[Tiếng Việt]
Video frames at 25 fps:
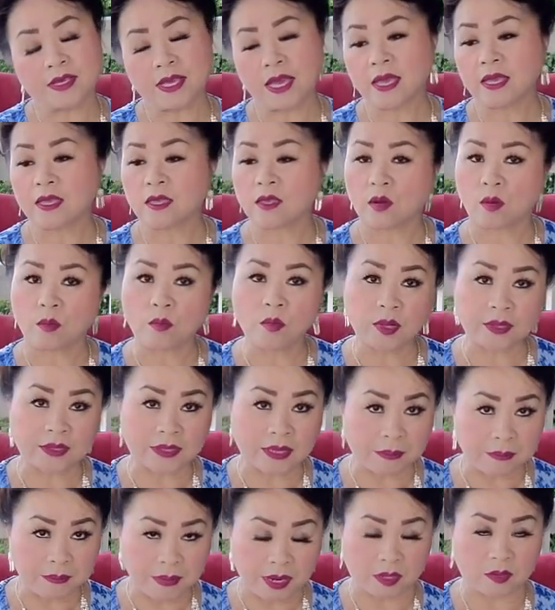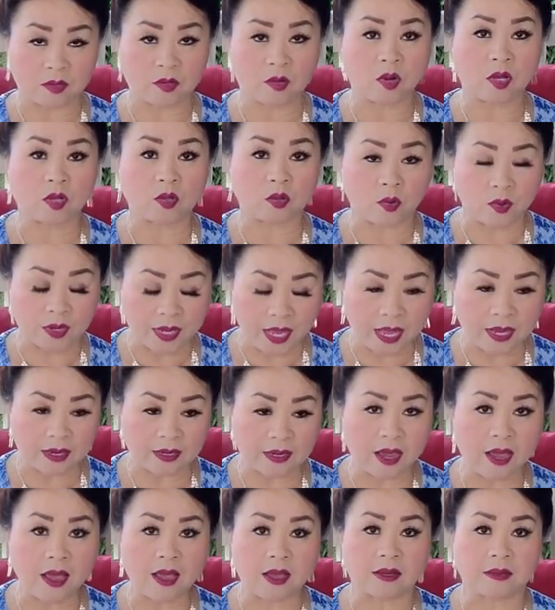càng yếu mua tăng bằng rồi có tụ khang
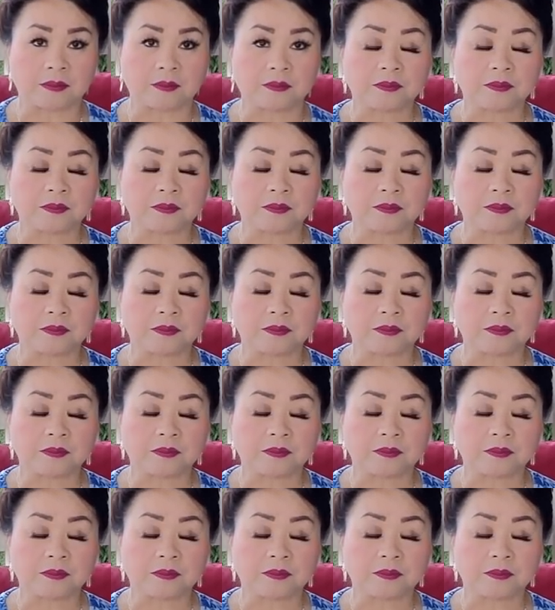đó